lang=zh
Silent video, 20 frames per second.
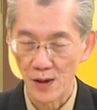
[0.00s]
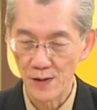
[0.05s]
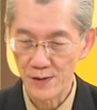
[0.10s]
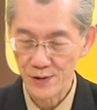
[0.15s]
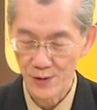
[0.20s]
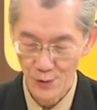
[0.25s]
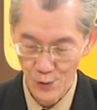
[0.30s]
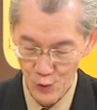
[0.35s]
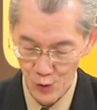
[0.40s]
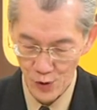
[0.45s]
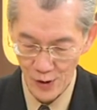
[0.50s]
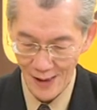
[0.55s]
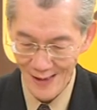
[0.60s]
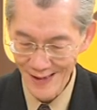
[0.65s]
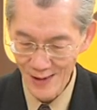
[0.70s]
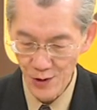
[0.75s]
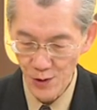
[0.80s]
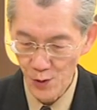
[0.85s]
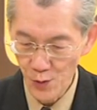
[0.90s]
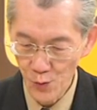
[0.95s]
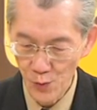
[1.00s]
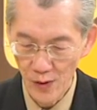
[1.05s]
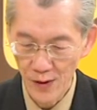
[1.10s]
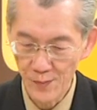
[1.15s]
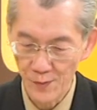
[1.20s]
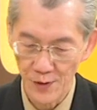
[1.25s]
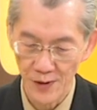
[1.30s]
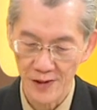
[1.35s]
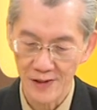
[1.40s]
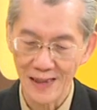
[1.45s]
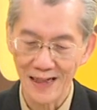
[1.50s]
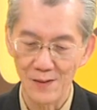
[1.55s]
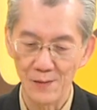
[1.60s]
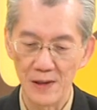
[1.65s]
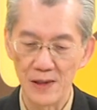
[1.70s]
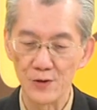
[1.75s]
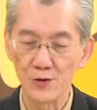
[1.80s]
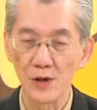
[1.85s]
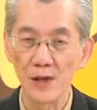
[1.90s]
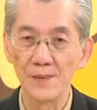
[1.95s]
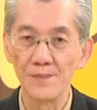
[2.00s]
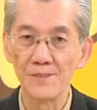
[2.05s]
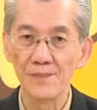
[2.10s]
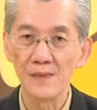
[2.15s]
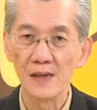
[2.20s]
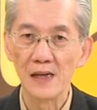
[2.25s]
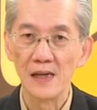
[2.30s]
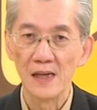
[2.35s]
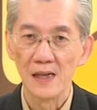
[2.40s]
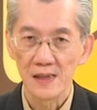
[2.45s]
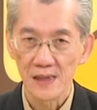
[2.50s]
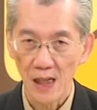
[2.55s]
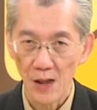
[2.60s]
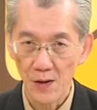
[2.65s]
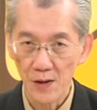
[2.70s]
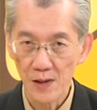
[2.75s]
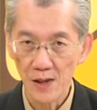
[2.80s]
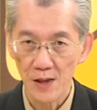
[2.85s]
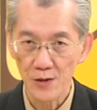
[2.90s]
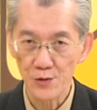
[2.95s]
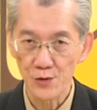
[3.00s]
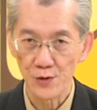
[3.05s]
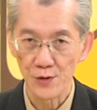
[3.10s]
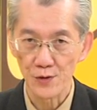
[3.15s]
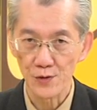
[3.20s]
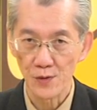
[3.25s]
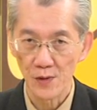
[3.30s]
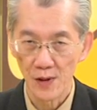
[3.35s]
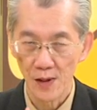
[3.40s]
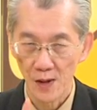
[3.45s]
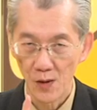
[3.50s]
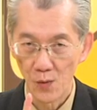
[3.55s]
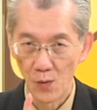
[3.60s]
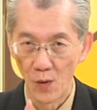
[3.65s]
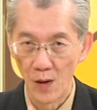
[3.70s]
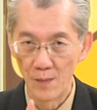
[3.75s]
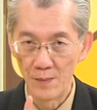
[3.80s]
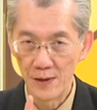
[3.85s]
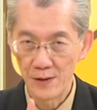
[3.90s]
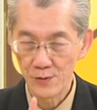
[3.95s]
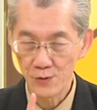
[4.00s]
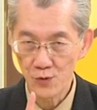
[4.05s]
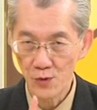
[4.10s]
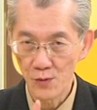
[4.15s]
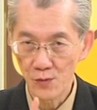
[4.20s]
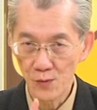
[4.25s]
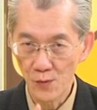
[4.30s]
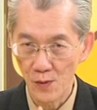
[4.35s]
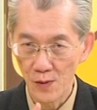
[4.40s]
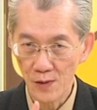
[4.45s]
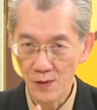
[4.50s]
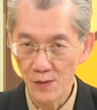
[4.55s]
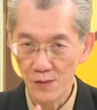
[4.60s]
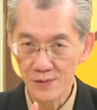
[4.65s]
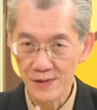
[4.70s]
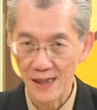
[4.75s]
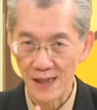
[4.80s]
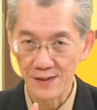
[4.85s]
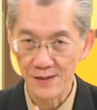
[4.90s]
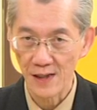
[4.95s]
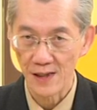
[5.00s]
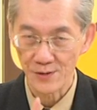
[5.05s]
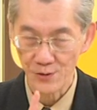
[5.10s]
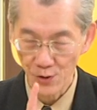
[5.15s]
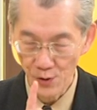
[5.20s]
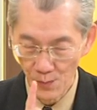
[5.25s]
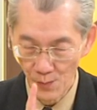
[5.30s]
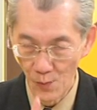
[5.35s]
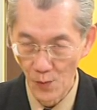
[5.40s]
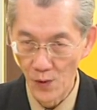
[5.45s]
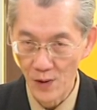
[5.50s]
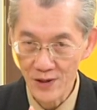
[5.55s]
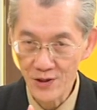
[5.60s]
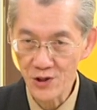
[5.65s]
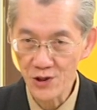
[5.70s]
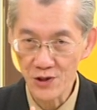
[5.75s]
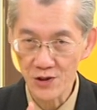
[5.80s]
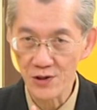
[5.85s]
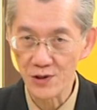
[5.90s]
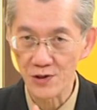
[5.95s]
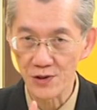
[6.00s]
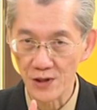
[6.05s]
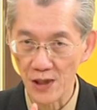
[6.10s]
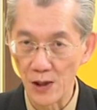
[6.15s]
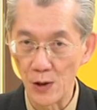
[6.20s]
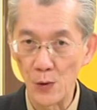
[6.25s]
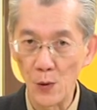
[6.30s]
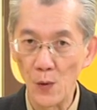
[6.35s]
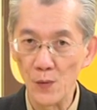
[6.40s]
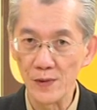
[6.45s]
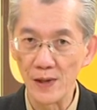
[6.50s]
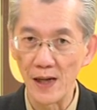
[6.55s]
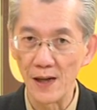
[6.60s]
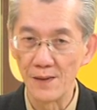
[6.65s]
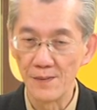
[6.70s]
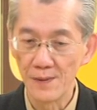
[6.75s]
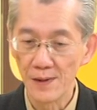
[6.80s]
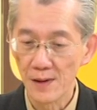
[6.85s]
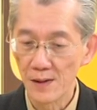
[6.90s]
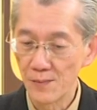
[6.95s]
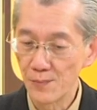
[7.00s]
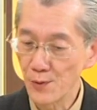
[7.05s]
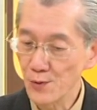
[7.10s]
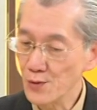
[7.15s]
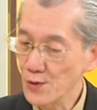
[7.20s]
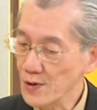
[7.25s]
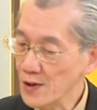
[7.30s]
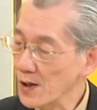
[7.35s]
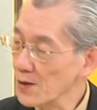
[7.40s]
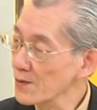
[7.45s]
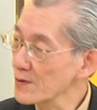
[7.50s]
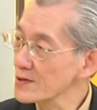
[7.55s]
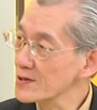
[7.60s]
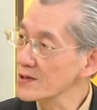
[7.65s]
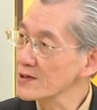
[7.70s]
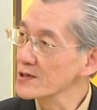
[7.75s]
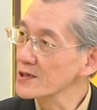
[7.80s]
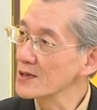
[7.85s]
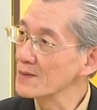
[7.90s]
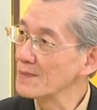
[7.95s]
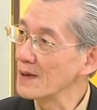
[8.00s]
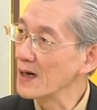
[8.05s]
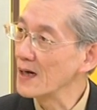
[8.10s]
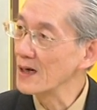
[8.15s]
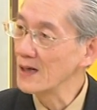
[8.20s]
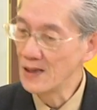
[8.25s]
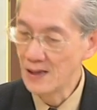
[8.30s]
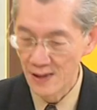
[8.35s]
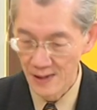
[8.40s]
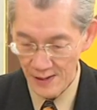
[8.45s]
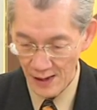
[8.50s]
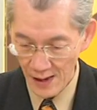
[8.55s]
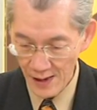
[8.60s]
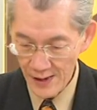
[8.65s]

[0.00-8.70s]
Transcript: 化成全球规模的大外宣。嗯，他会告诉你说，我们中国共产党这种模式是成功的。嗯，不是说道路自信吗？然后